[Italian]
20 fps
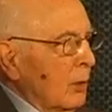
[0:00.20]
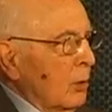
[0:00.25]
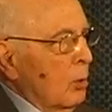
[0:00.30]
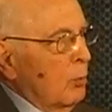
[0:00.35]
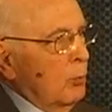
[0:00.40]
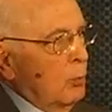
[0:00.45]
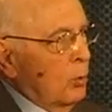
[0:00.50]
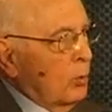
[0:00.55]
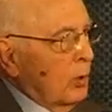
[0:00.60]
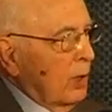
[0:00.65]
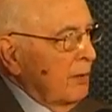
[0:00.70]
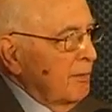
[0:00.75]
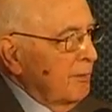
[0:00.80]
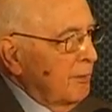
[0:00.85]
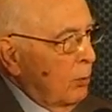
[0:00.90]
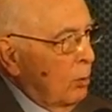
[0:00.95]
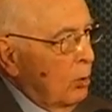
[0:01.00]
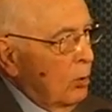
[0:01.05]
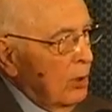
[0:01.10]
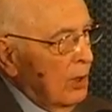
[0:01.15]
comunque
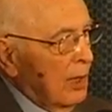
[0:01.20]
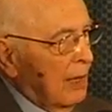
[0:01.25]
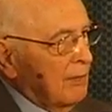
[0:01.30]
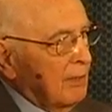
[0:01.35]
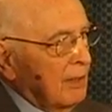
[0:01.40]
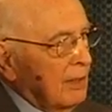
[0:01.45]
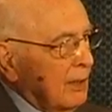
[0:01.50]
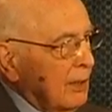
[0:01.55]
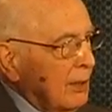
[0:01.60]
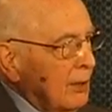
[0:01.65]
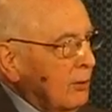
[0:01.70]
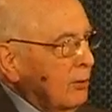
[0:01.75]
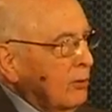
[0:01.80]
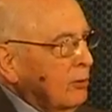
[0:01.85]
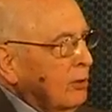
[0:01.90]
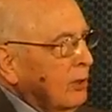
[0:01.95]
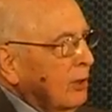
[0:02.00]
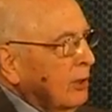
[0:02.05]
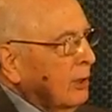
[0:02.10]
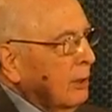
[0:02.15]
voi la vedrete
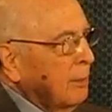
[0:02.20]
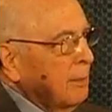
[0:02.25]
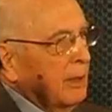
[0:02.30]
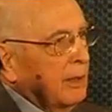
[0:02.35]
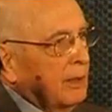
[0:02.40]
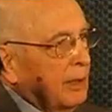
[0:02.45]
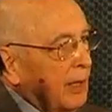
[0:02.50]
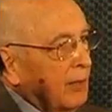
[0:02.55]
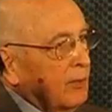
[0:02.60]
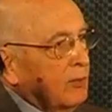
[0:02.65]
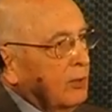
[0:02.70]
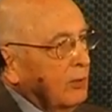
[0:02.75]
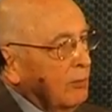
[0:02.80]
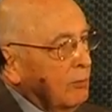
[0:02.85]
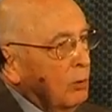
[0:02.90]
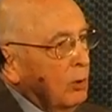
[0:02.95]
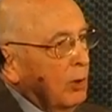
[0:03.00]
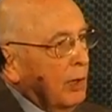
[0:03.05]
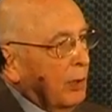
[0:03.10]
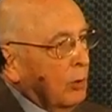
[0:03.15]
certamente, anzi
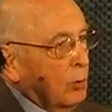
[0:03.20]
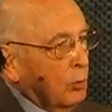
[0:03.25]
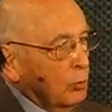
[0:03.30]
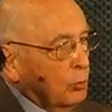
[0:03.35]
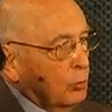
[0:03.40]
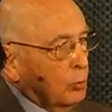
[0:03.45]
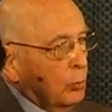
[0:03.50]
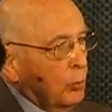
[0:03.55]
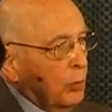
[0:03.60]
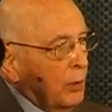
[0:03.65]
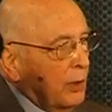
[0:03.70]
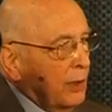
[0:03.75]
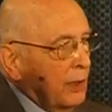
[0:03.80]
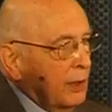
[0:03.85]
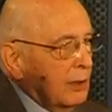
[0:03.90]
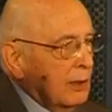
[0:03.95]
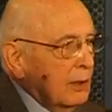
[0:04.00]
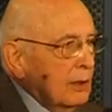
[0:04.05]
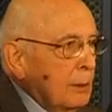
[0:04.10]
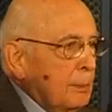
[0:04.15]
voi la
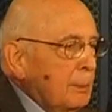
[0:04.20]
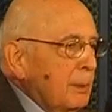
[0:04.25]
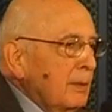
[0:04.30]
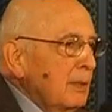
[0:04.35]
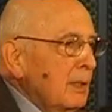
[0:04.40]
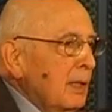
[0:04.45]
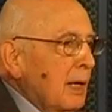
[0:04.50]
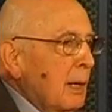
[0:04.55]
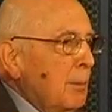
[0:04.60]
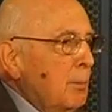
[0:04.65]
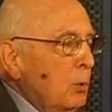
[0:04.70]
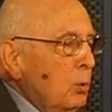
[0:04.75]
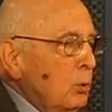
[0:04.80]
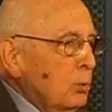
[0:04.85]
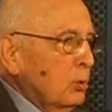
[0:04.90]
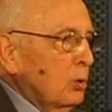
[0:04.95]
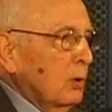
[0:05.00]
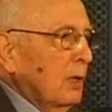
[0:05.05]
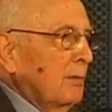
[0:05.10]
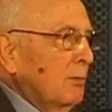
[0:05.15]
costruirete, dipenderà
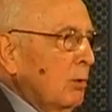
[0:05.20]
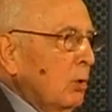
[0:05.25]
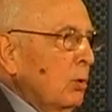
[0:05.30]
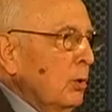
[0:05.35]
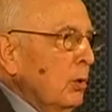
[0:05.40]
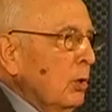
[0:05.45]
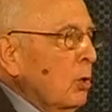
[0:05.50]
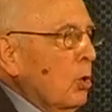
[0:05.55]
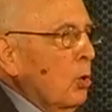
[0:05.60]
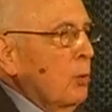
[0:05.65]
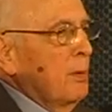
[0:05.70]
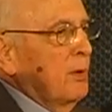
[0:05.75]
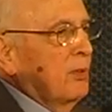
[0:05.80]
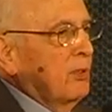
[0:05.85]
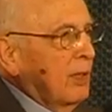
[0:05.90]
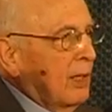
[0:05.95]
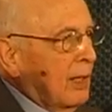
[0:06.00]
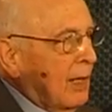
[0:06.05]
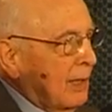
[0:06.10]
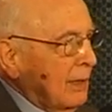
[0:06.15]
molto da voi come
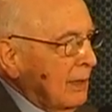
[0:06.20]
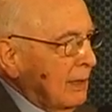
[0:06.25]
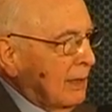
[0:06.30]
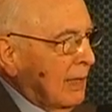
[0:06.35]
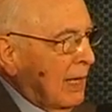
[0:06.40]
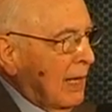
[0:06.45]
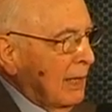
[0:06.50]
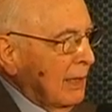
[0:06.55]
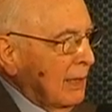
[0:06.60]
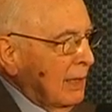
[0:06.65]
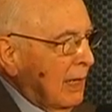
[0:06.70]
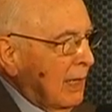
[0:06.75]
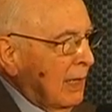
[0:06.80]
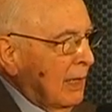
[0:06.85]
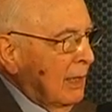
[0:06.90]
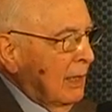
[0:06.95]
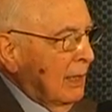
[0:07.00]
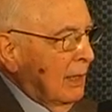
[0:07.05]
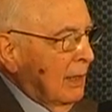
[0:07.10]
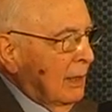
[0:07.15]
sarà
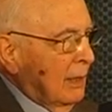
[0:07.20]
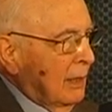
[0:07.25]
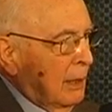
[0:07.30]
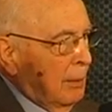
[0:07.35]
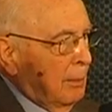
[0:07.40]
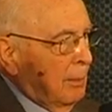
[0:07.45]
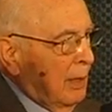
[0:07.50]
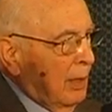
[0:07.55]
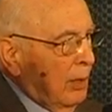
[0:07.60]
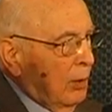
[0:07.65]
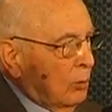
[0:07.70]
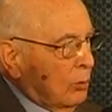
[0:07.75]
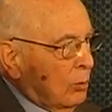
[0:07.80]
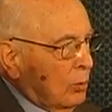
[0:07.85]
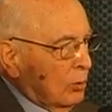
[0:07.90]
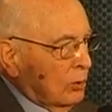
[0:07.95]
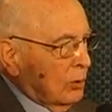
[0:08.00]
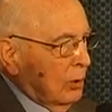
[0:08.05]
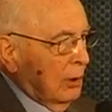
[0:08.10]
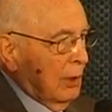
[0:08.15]
l'Italia nel,
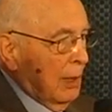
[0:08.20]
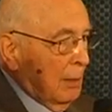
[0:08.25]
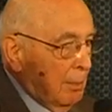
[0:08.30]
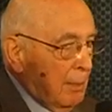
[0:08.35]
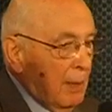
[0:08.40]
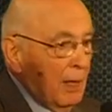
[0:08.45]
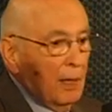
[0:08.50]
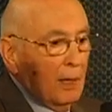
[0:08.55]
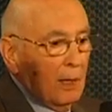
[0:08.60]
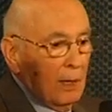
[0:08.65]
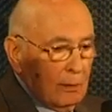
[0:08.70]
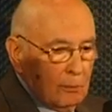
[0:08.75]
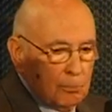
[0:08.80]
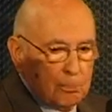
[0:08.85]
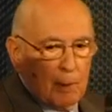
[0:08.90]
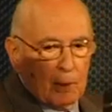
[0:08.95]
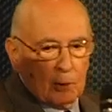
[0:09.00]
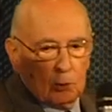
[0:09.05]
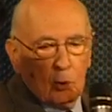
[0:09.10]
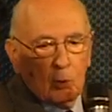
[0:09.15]
18, nel, mil,
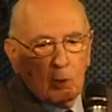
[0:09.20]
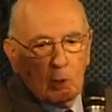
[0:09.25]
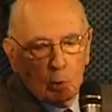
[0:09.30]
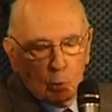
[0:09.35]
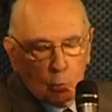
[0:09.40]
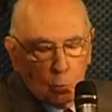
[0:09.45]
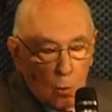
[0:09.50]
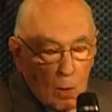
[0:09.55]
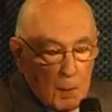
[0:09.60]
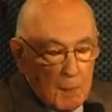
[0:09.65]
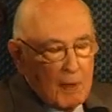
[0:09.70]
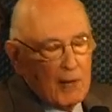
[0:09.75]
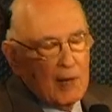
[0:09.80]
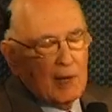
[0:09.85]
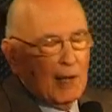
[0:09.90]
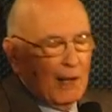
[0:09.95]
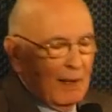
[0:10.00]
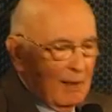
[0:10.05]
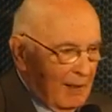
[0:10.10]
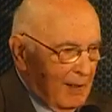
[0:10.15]
pardon, nel,
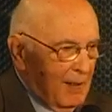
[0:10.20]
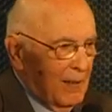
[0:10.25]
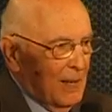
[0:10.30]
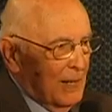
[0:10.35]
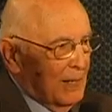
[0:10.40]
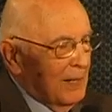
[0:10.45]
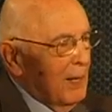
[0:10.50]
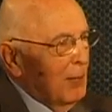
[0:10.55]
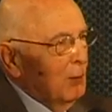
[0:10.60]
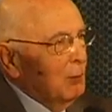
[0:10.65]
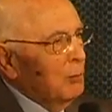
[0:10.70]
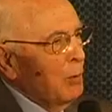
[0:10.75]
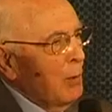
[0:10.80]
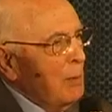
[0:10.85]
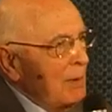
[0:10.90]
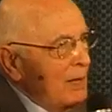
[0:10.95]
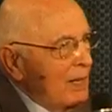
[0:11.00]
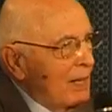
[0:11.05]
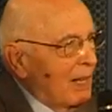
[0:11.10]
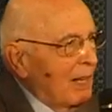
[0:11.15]
2000, nel
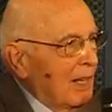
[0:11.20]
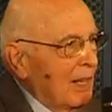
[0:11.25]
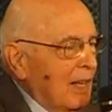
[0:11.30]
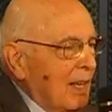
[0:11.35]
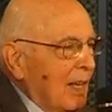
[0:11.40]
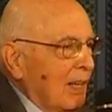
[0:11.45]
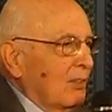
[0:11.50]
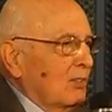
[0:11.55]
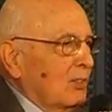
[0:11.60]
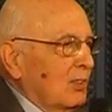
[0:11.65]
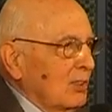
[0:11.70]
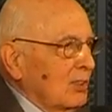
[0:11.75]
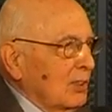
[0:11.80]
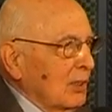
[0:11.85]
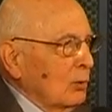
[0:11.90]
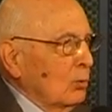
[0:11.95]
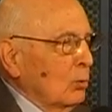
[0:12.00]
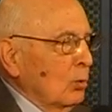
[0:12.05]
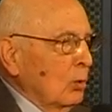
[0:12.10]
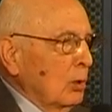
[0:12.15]

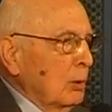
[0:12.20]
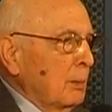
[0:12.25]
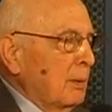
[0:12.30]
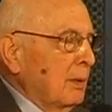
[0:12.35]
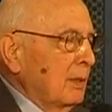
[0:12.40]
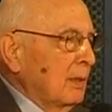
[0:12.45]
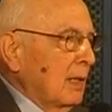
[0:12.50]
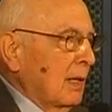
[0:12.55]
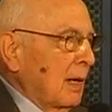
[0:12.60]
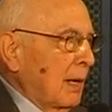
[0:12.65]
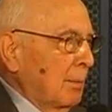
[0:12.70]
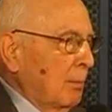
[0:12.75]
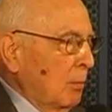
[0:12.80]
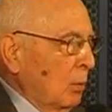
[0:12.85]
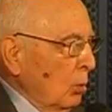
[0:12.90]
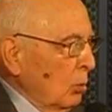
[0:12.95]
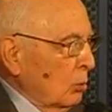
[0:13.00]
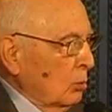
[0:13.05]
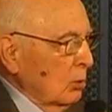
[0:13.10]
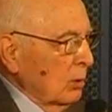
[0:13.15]
2061, dipenderà
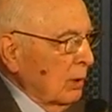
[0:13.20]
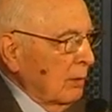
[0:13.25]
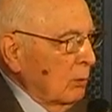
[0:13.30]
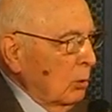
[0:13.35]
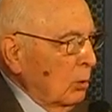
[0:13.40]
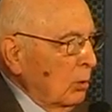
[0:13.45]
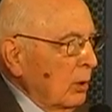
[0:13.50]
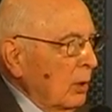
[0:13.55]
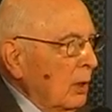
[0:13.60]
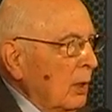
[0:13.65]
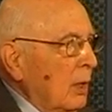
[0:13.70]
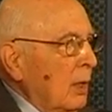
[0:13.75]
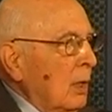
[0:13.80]
molto da voi.